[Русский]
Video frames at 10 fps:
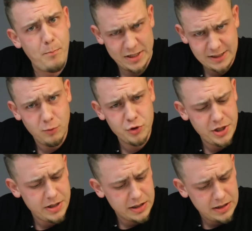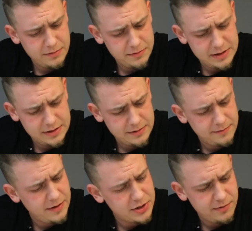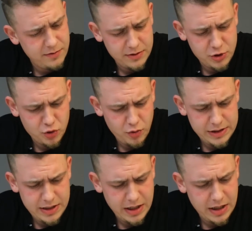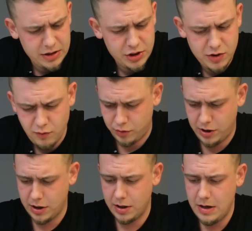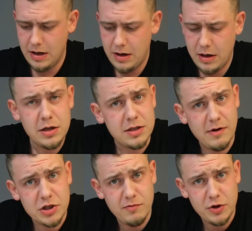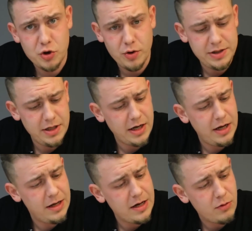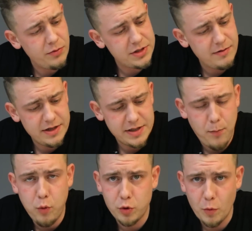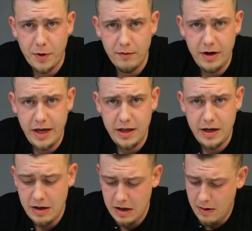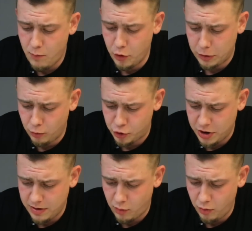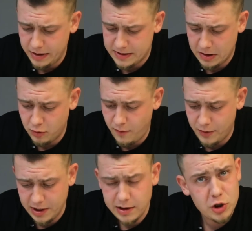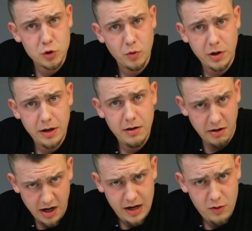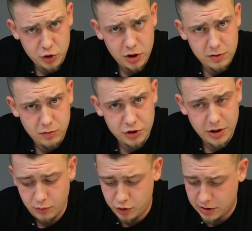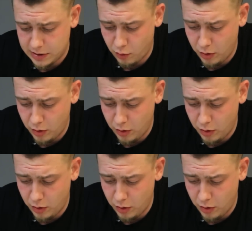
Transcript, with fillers: послушно как-то с вашего джойстика или с чего, тихо, с вашего джойстика или как он называется, пульт управления будет лучше рулиться. Но вот этой штукой реально очень сложно научиться